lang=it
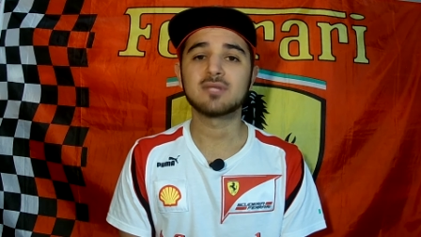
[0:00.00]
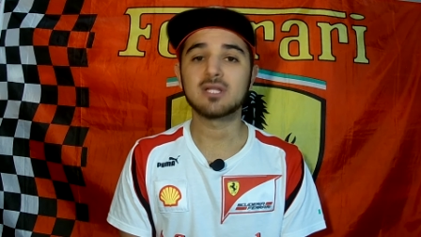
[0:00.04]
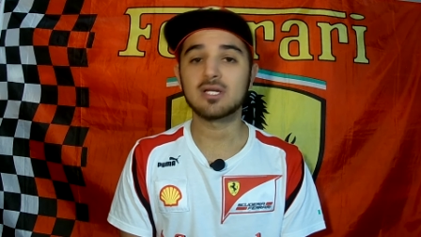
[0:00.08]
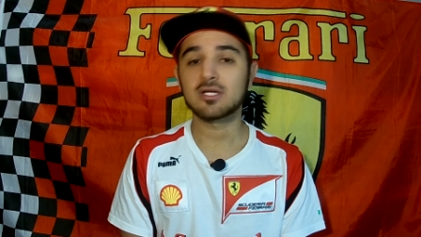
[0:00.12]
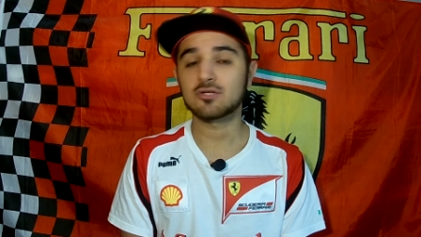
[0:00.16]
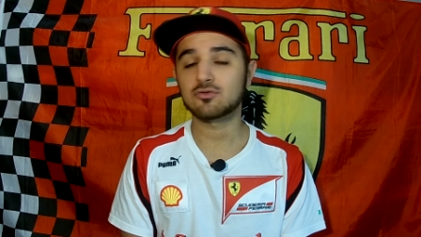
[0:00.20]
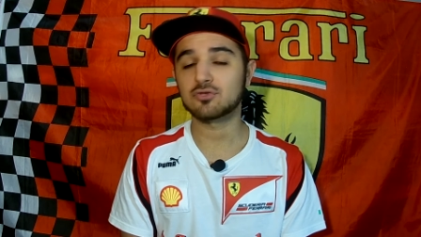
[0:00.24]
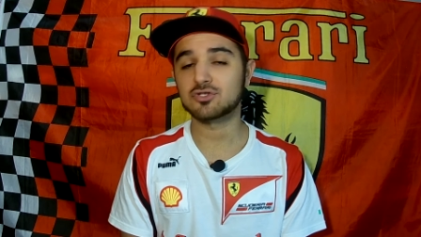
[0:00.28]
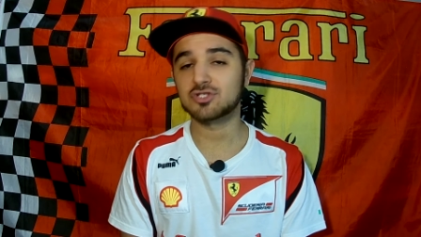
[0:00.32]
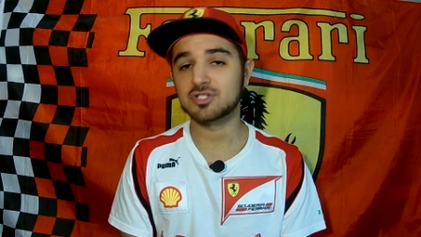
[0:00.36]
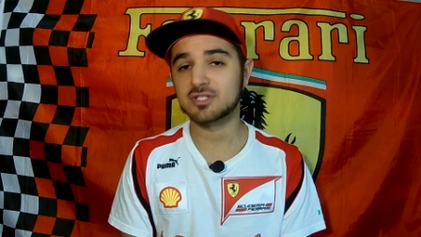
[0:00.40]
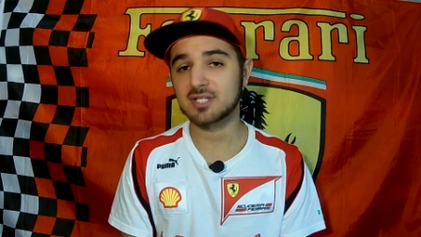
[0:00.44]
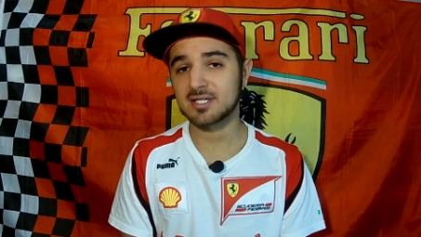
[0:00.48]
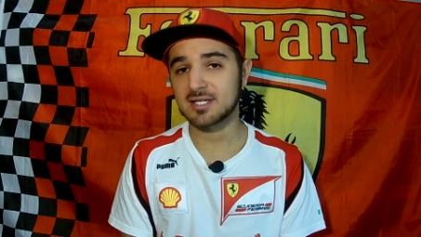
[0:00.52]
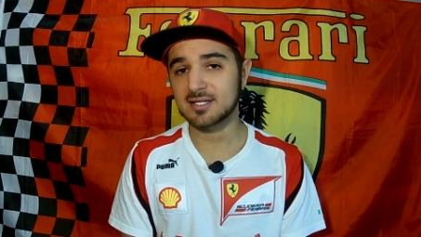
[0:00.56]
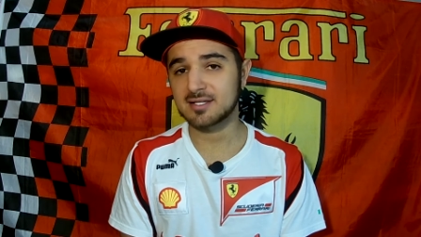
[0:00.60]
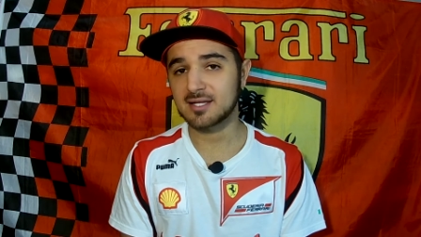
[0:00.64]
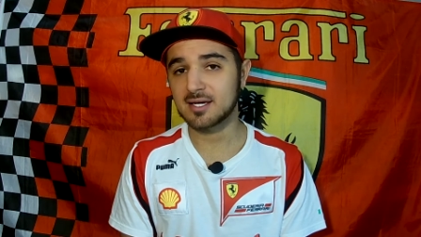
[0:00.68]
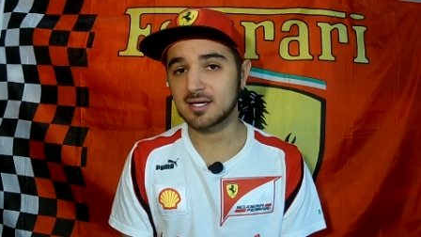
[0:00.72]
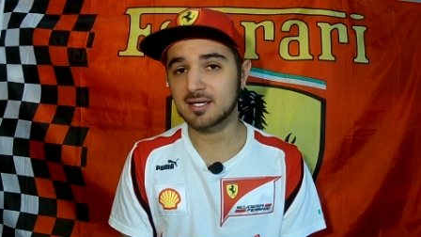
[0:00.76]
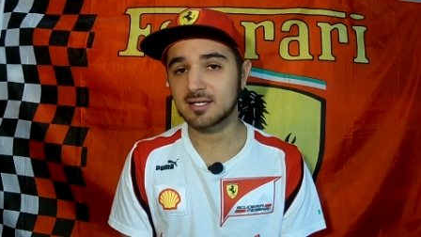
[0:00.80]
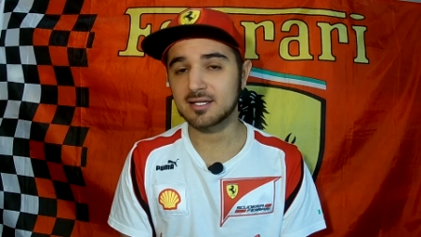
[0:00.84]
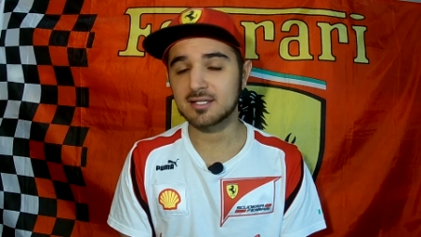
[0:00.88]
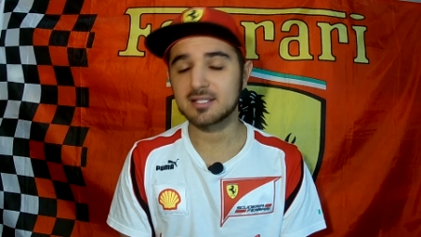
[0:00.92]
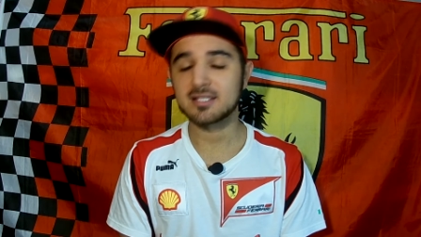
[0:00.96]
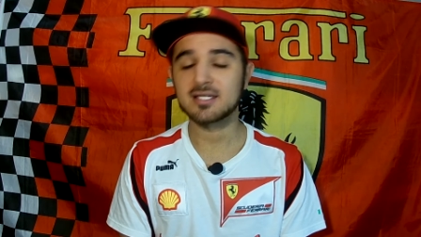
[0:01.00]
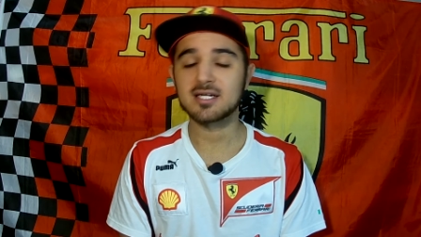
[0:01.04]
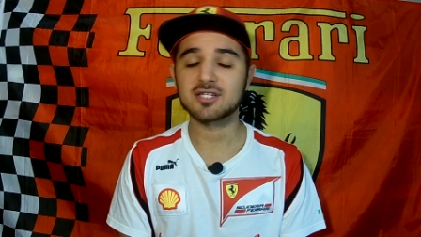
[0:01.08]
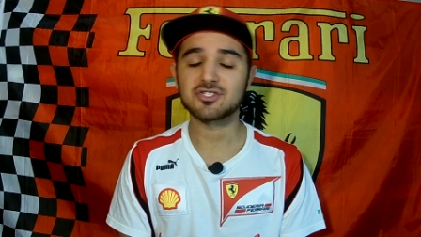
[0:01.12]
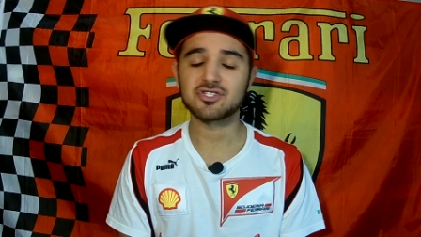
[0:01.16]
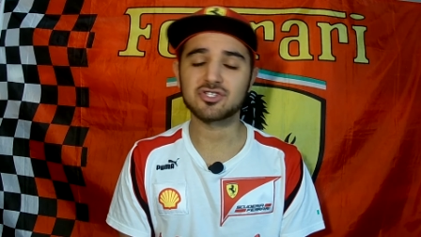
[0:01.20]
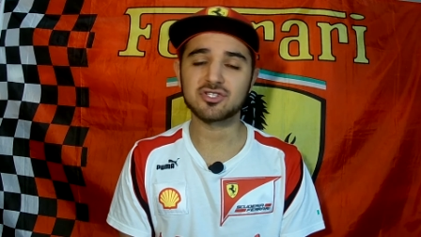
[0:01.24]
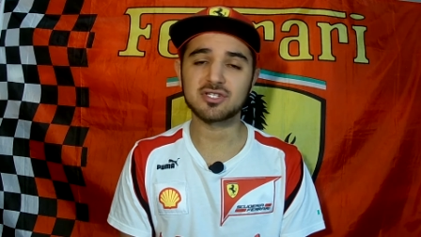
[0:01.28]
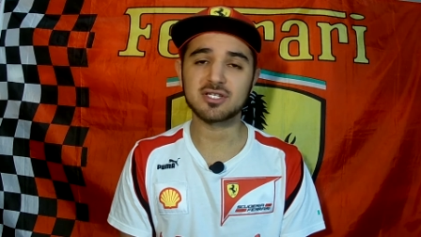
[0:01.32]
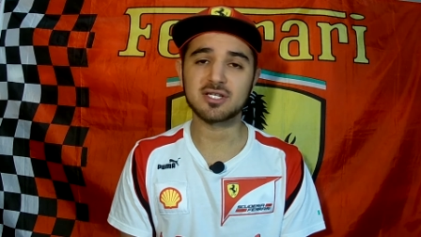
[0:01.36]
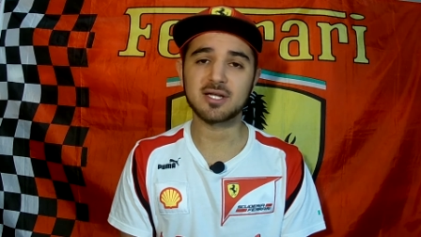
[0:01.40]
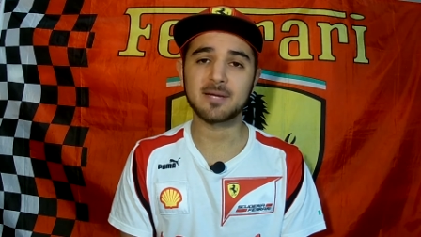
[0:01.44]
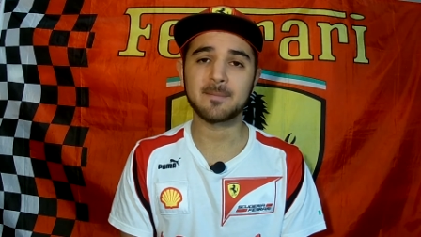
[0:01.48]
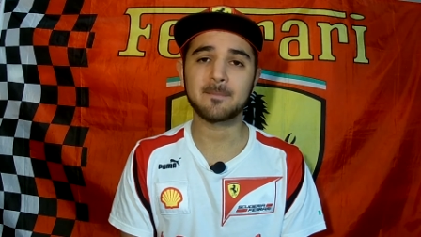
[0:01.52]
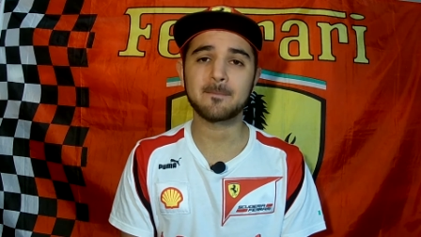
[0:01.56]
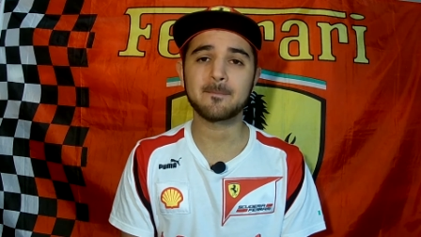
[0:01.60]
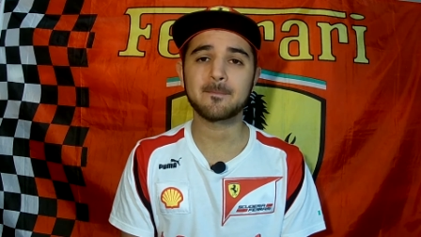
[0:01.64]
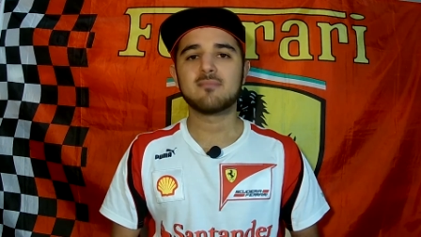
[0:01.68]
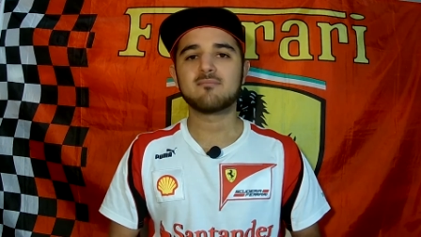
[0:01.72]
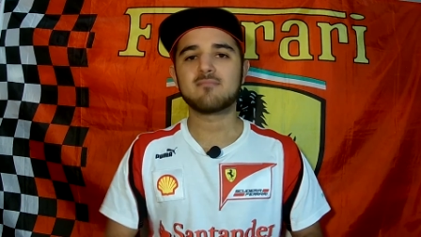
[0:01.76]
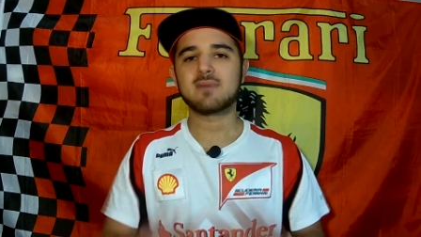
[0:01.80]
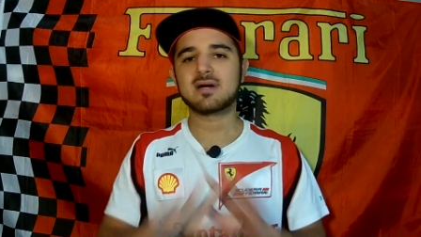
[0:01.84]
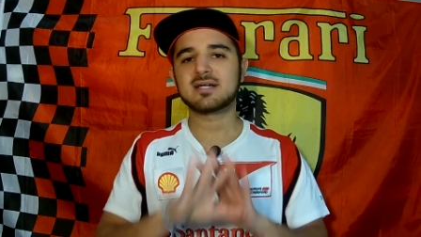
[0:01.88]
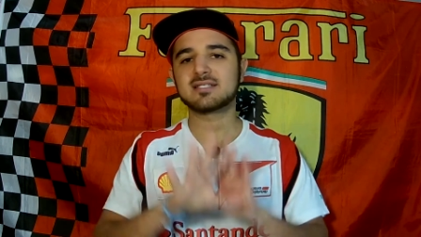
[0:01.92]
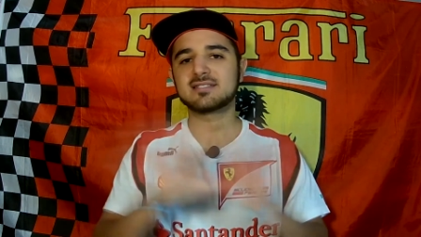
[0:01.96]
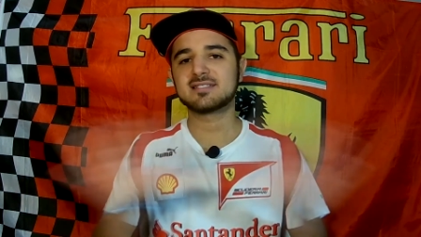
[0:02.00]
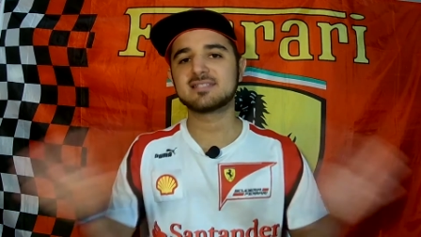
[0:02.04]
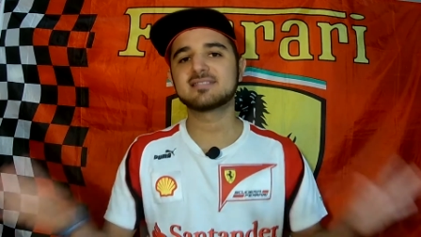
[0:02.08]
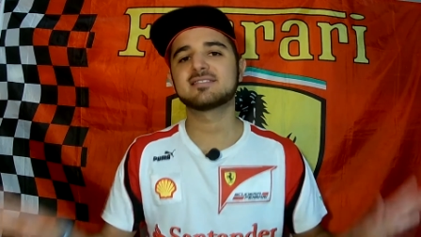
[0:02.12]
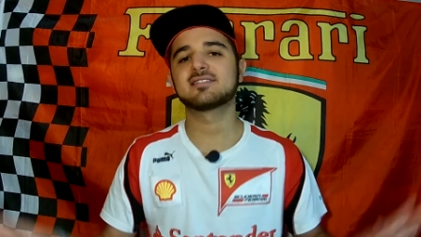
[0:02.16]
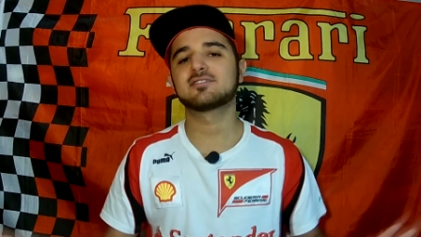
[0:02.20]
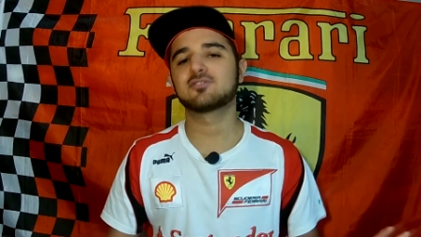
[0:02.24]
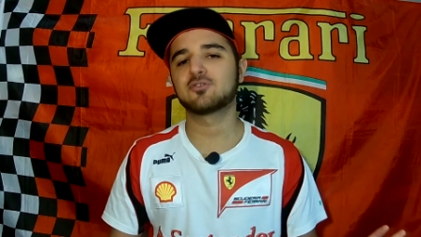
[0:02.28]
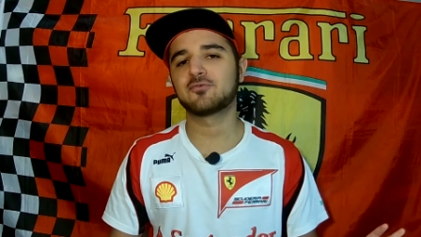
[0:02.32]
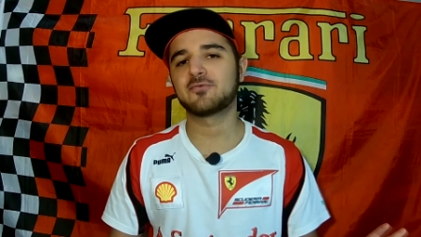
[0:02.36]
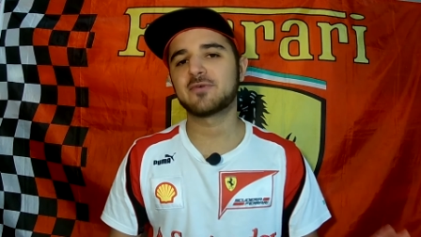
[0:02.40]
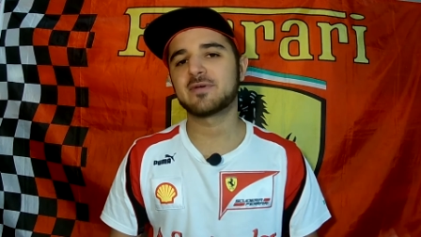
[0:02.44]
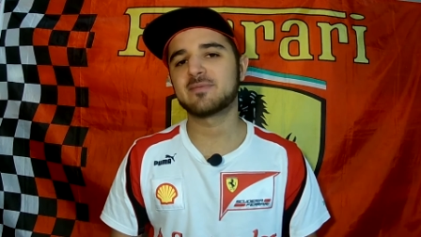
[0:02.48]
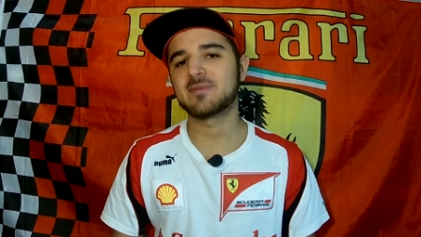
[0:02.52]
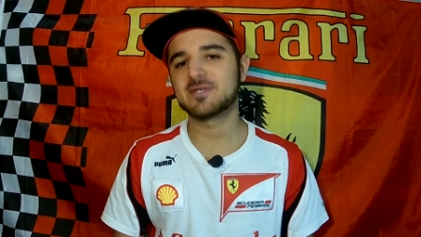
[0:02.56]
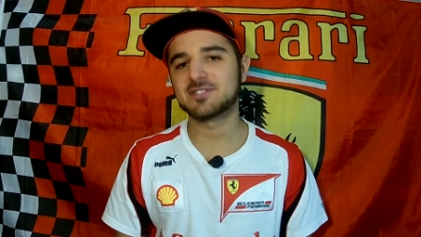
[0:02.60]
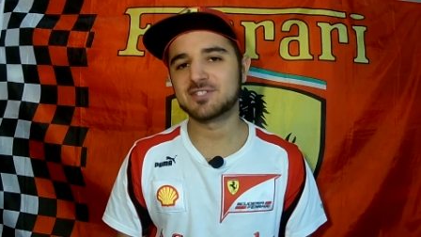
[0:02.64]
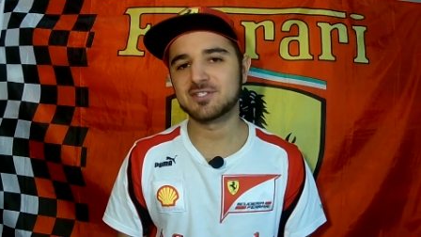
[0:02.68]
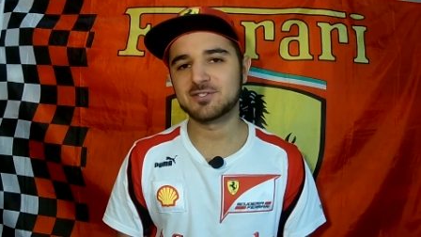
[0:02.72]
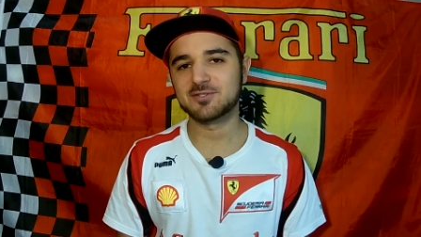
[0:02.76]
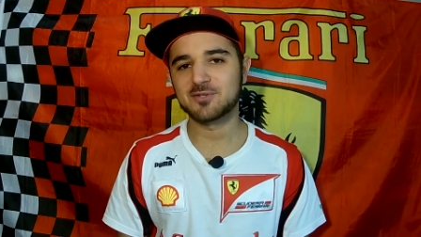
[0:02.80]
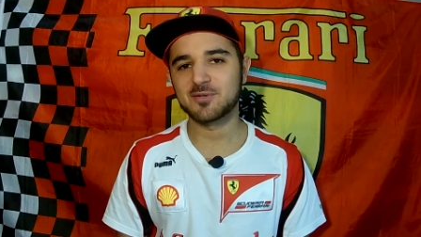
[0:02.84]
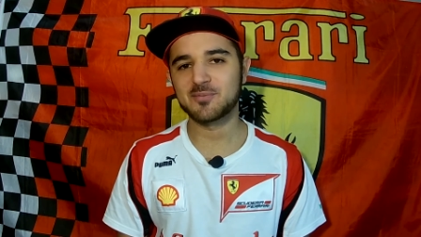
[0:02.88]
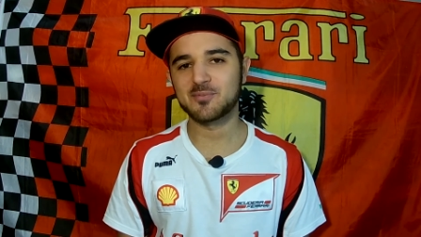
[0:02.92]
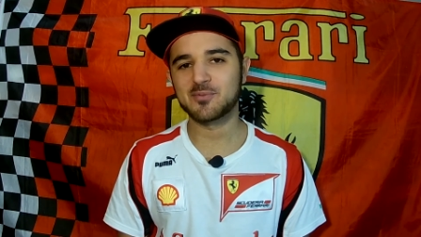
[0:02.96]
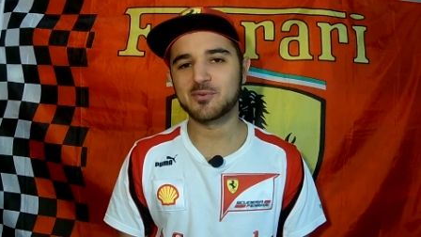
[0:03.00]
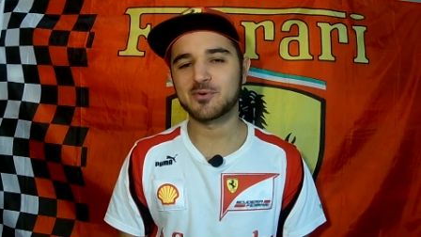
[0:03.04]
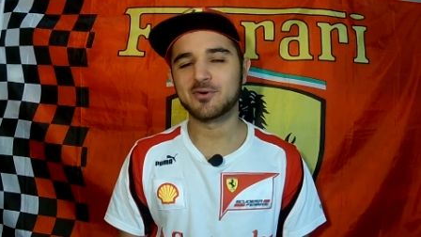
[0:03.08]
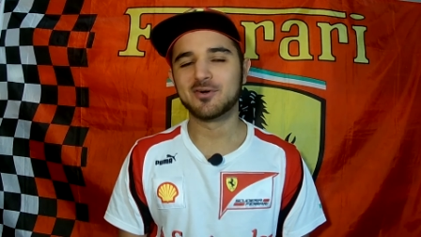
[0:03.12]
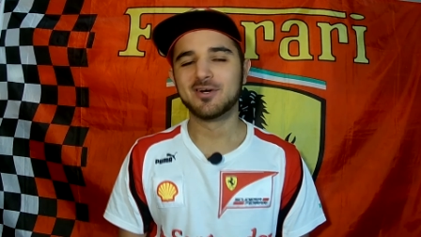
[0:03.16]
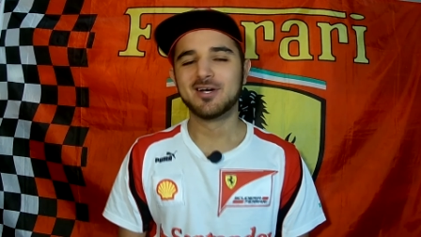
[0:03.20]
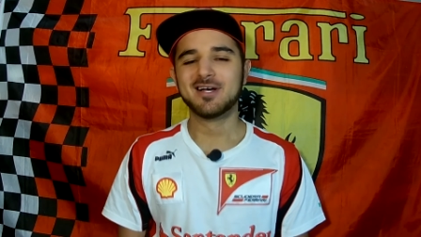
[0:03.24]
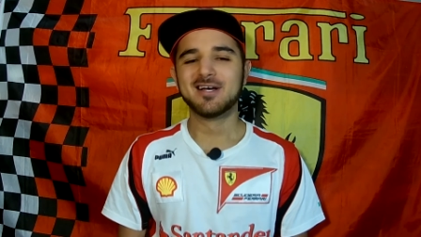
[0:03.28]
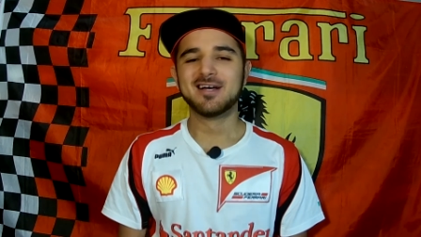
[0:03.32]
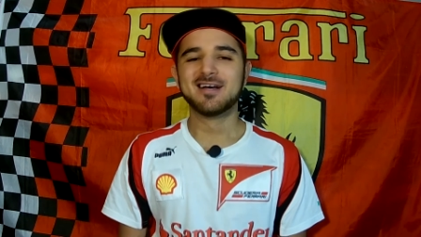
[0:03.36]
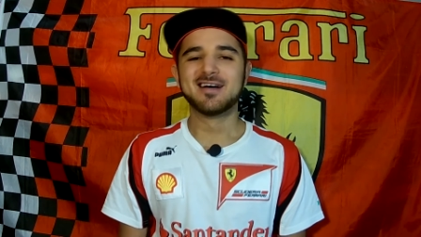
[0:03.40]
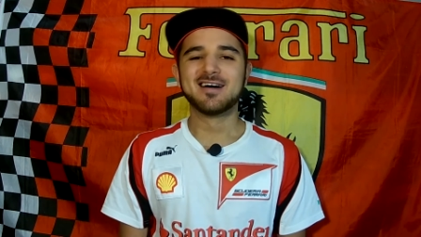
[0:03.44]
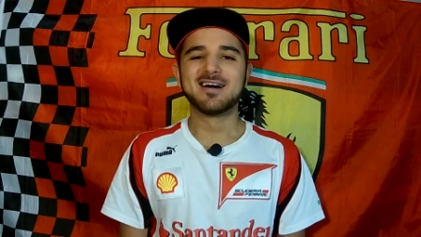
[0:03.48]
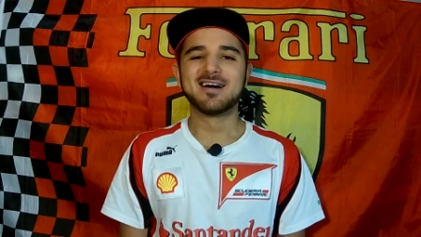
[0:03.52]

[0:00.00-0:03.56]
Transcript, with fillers: nella sua città natale in Argentina. Ma senza soffermarci troppo